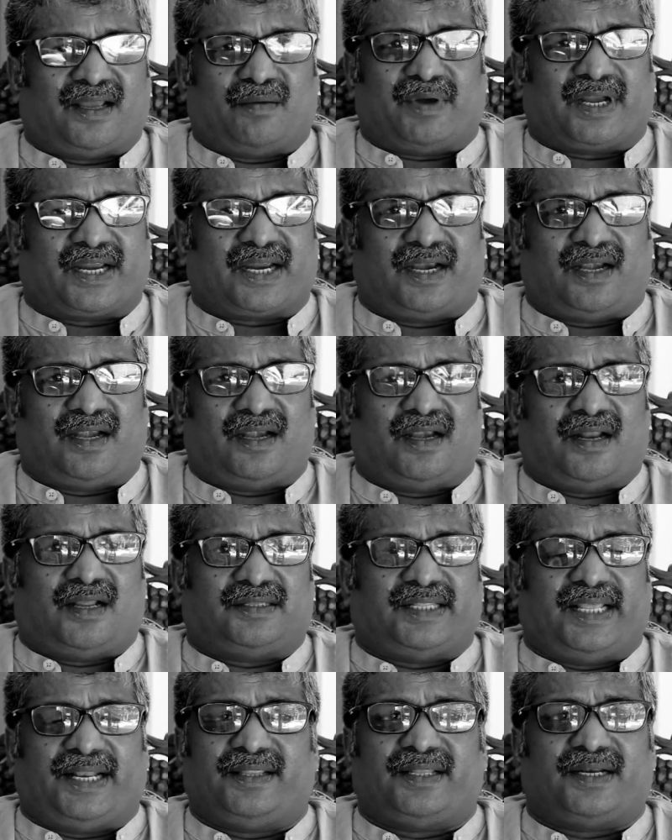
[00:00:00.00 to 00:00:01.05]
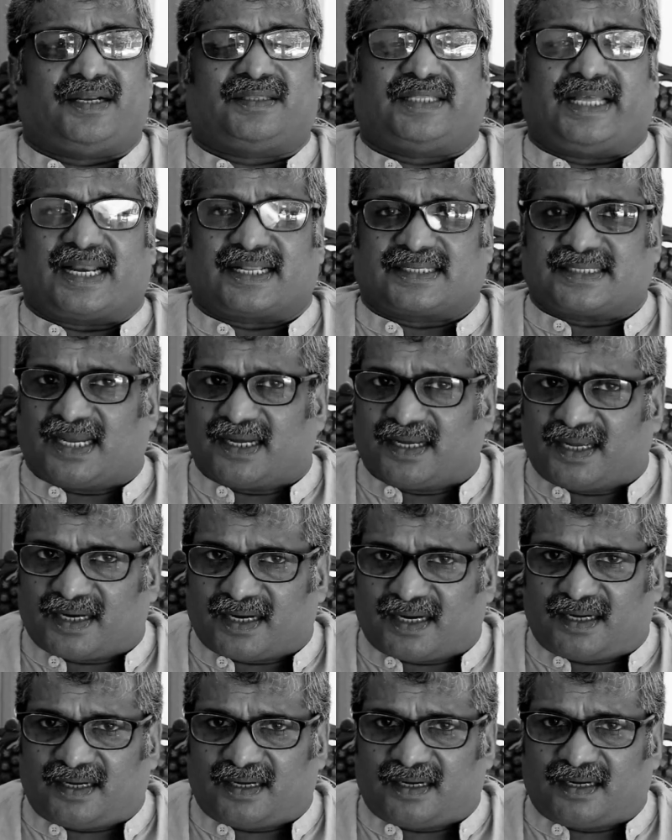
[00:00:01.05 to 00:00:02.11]
மக்கள் தெரிந்தெடுத்த
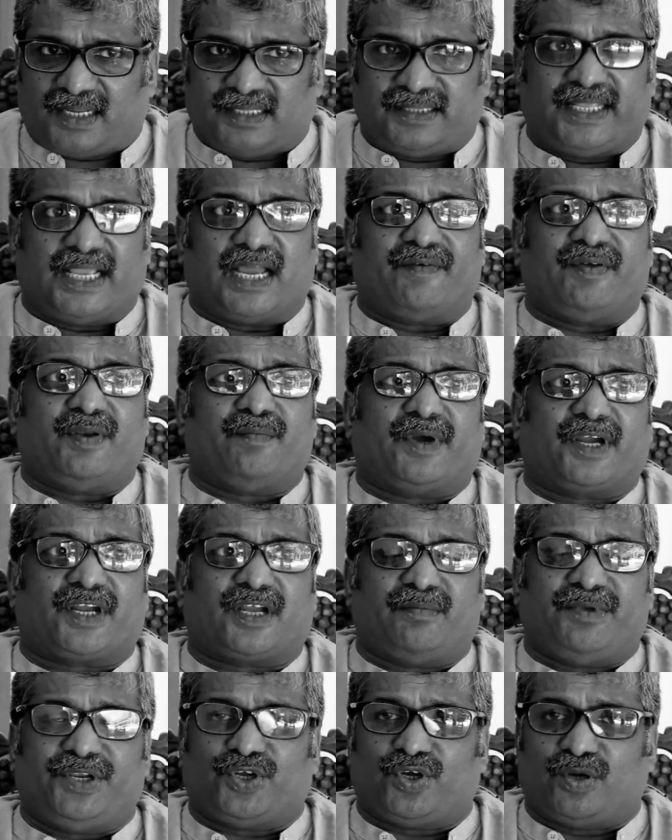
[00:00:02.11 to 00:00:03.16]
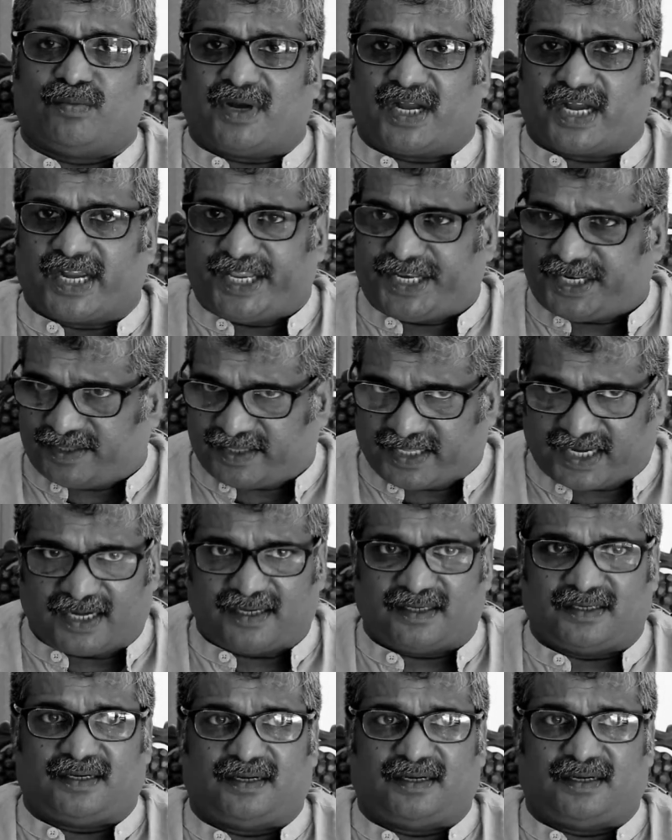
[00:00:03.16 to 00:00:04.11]
அரசாங்கங்கள் இந்தியாவின் பக்கம் இருக்குமாக இருந்தால்